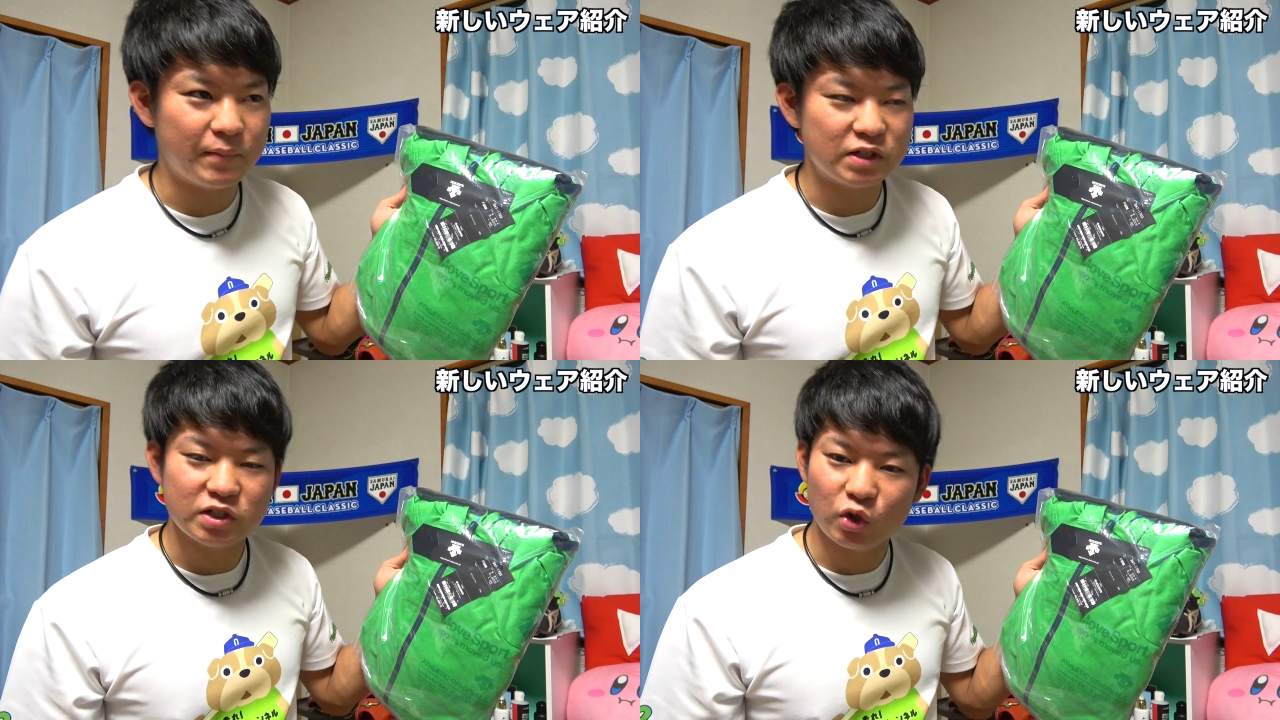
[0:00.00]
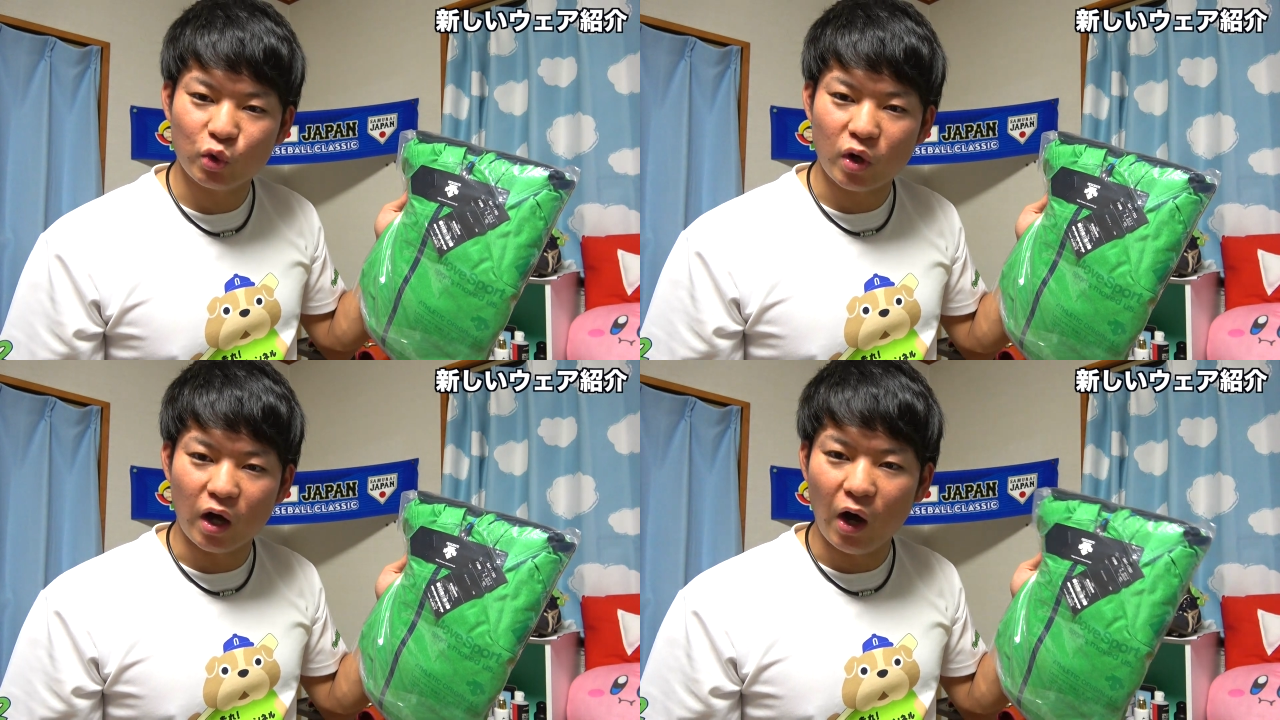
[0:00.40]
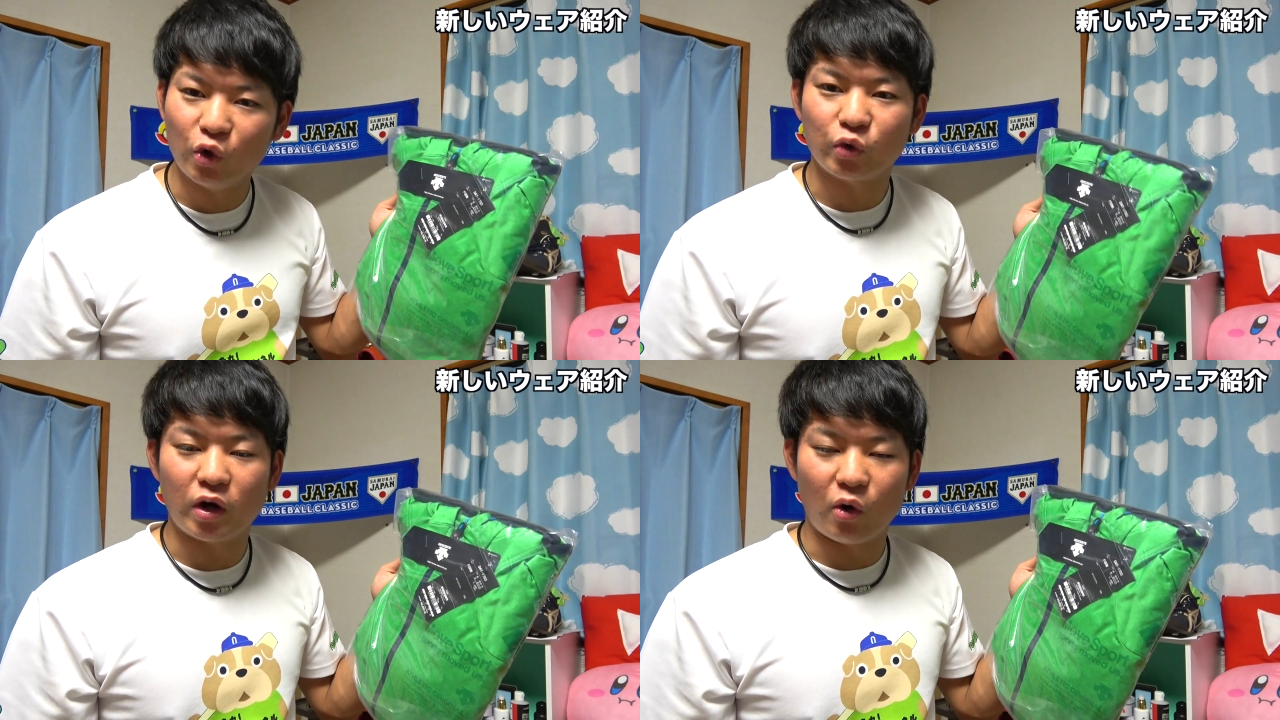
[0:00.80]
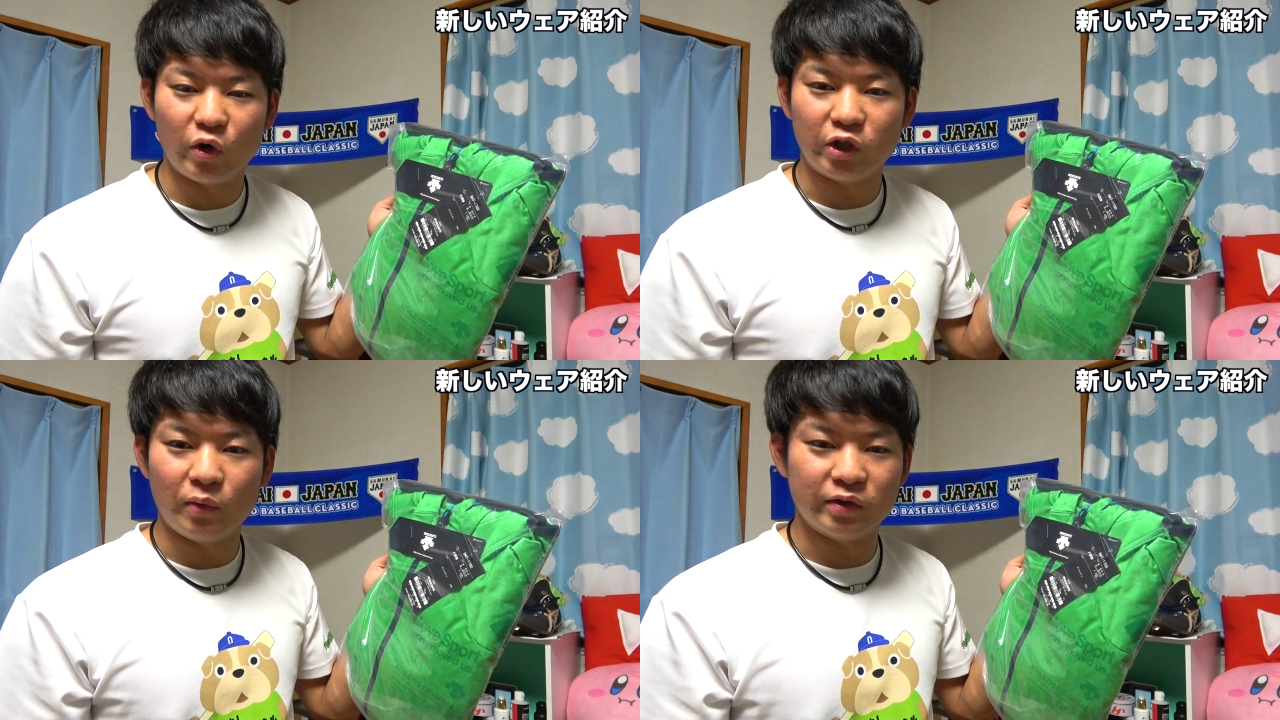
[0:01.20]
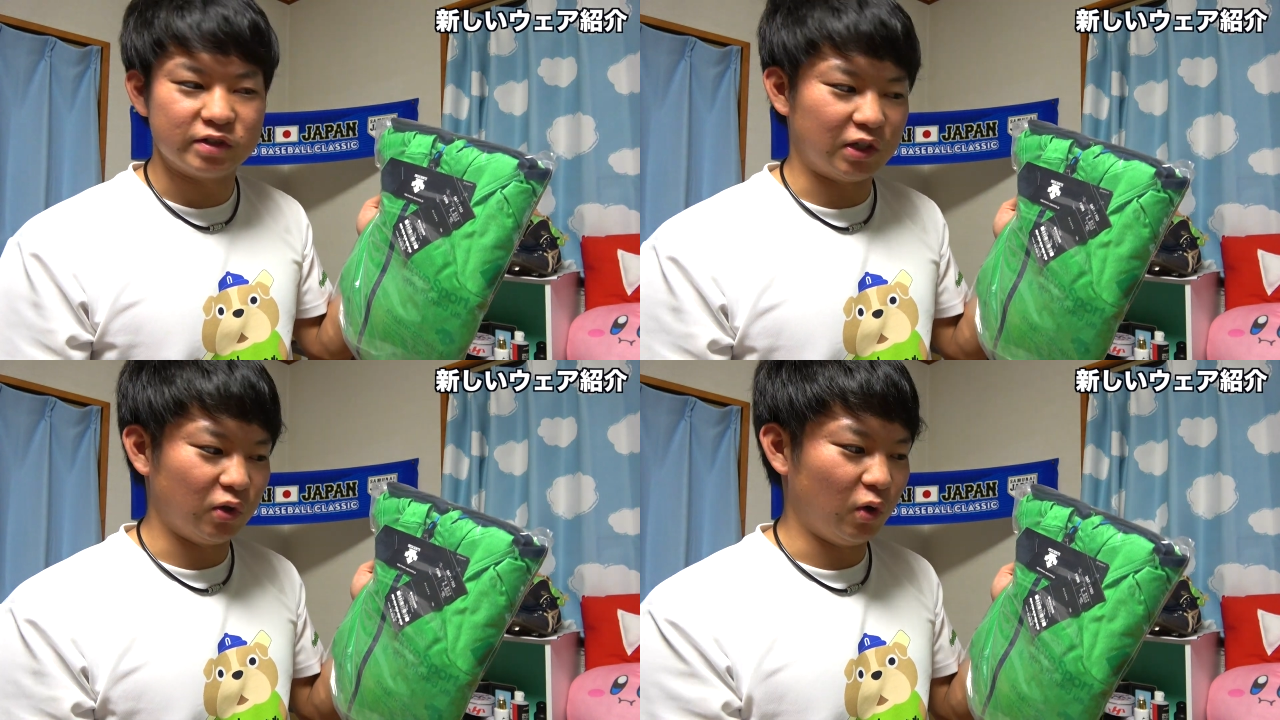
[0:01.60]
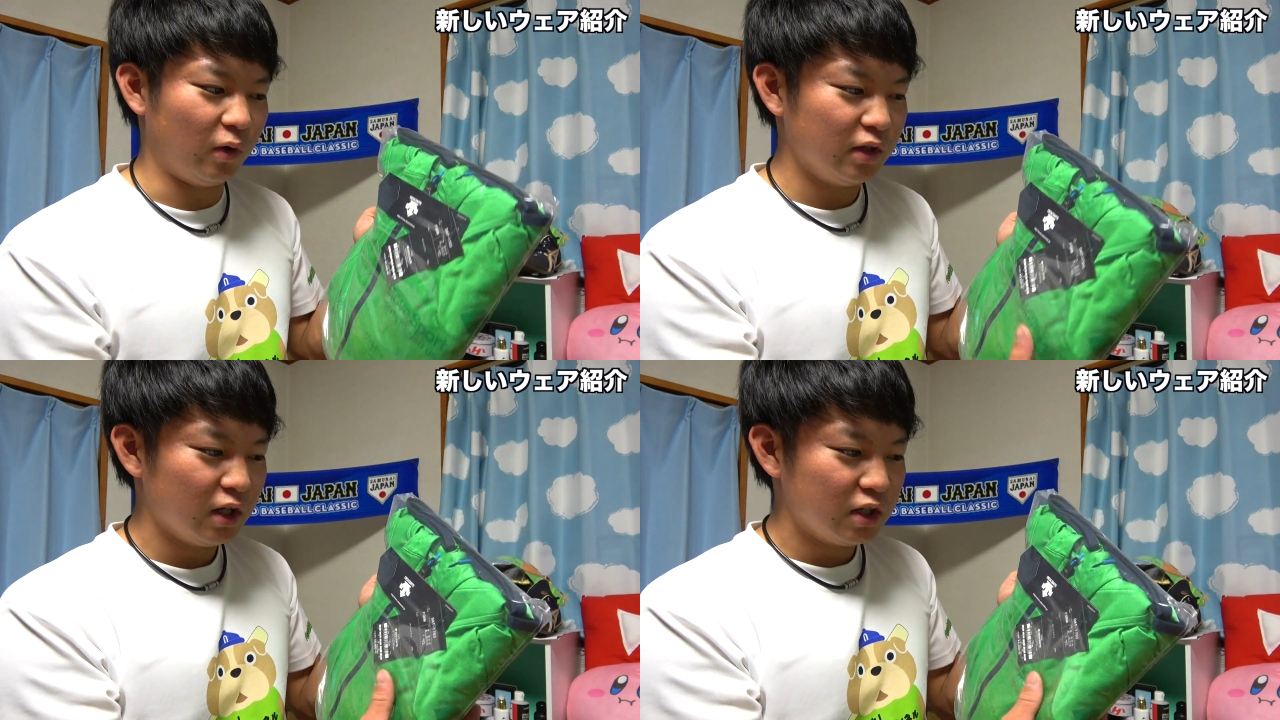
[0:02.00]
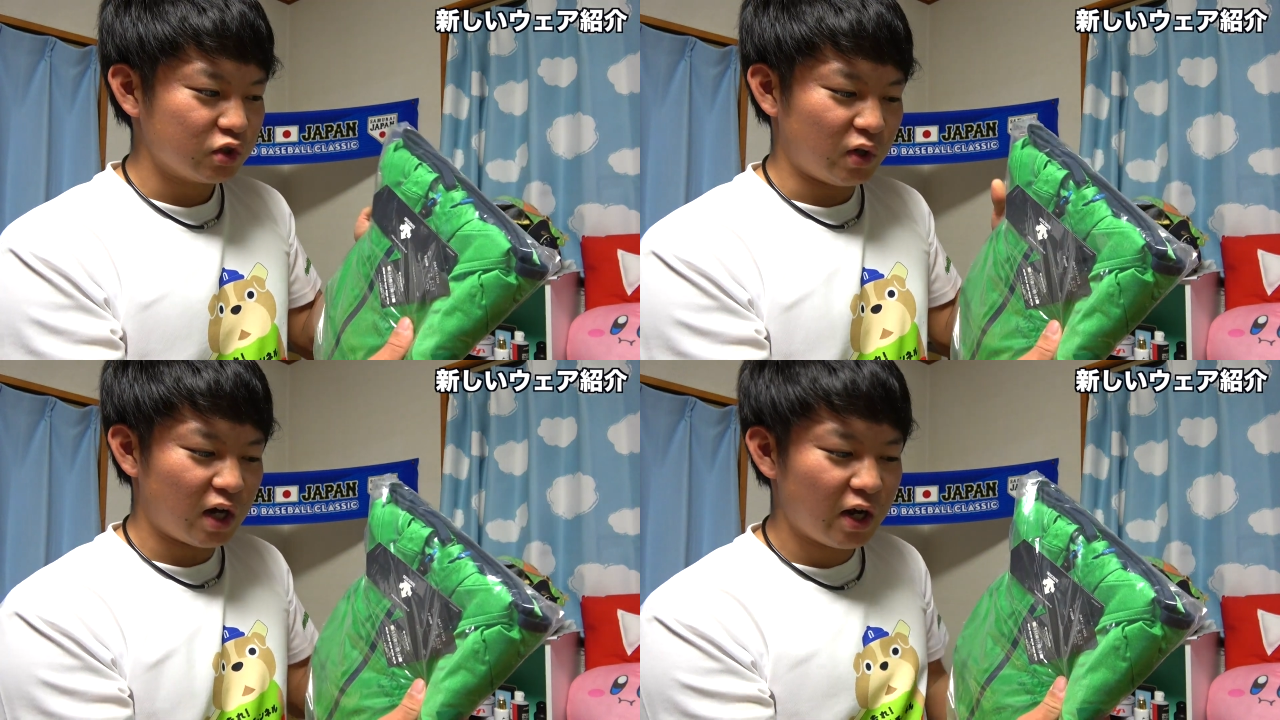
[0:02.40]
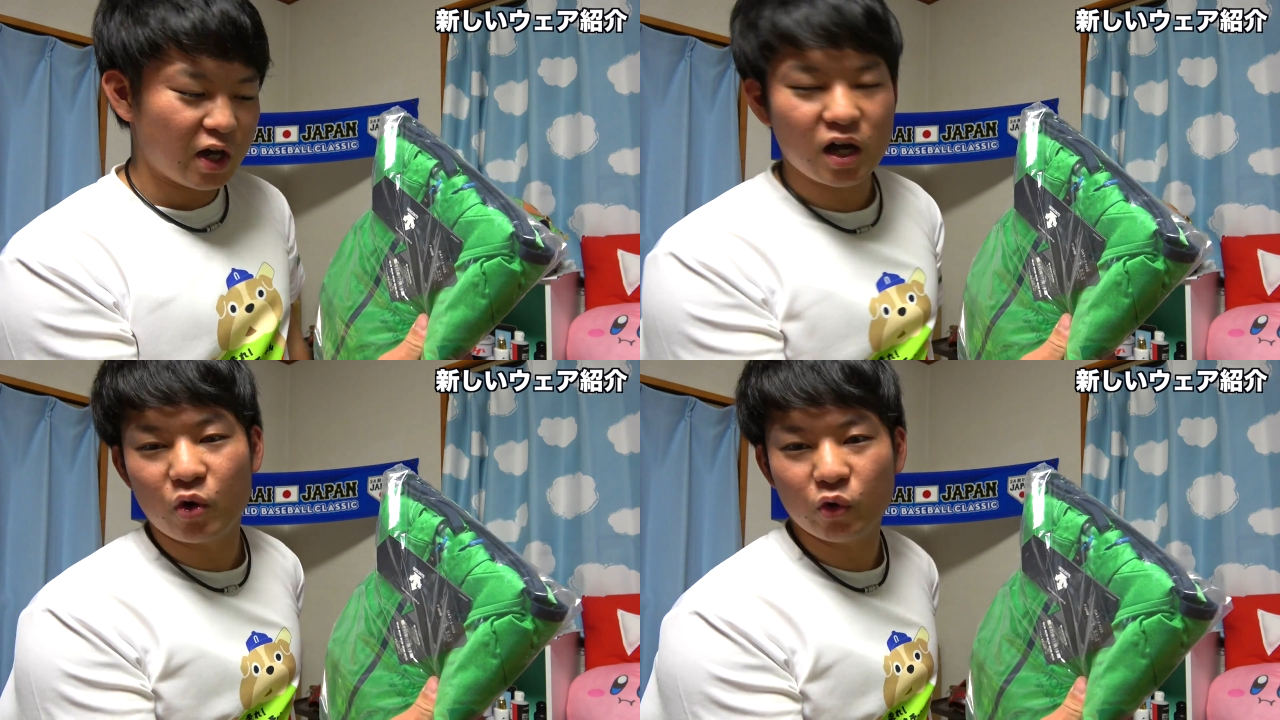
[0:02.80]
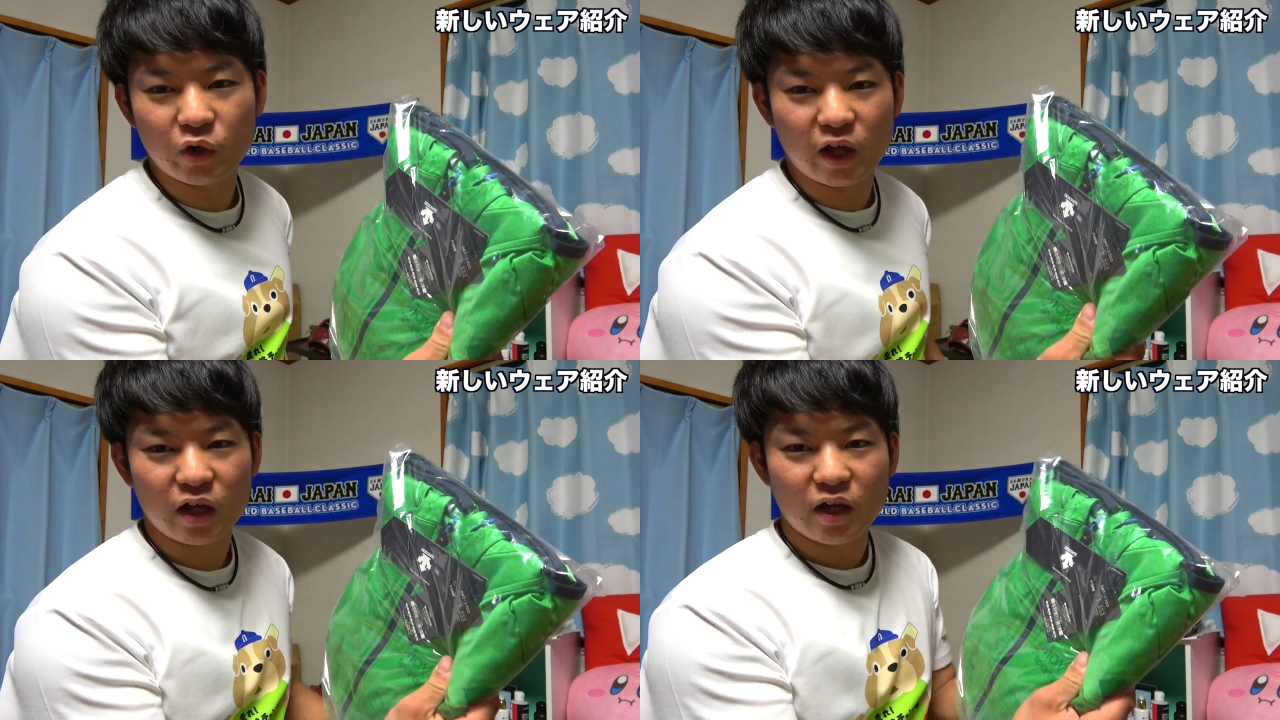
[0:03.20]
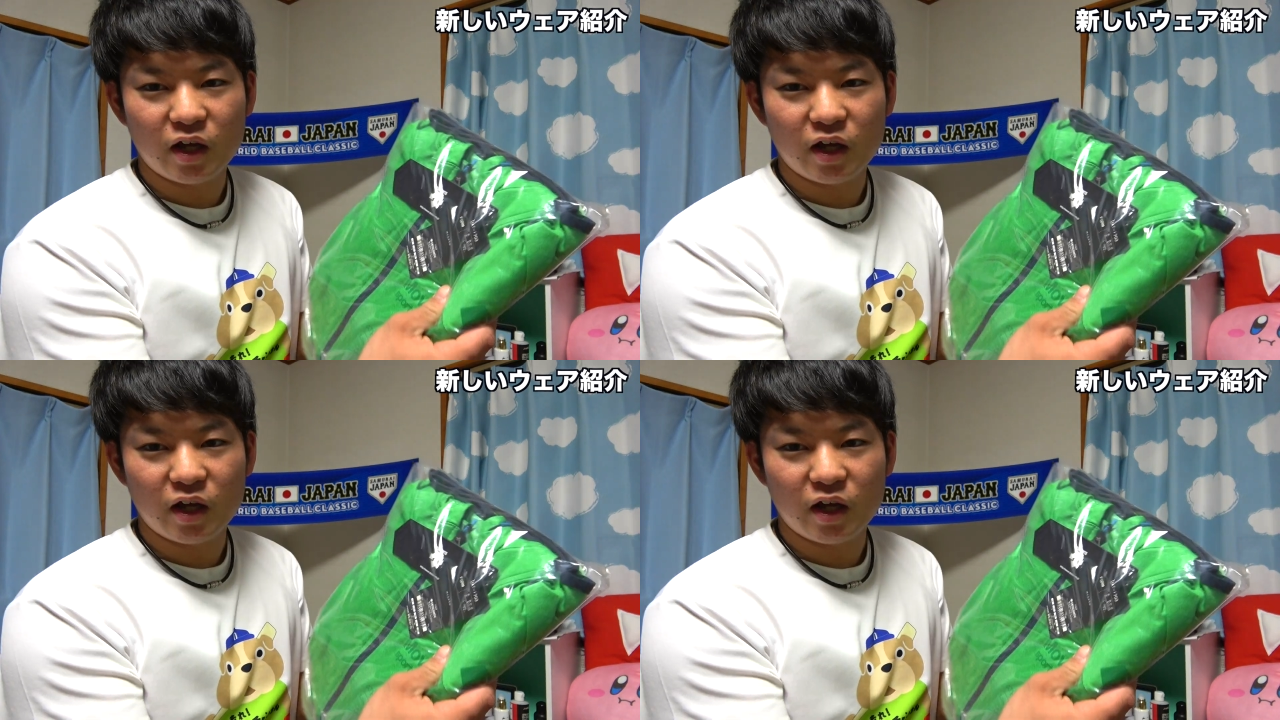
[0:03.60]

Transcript: 水色とか青とかが多いと思うんですけどそうなかなかこのね、